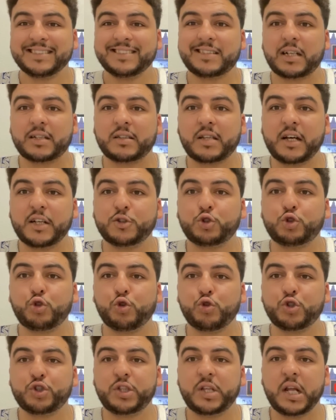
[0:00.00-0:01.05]
طردات
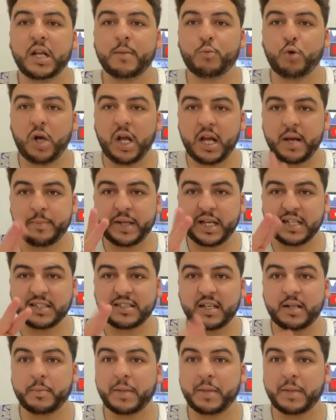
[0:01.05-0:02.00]
جوج ديال المحاميتين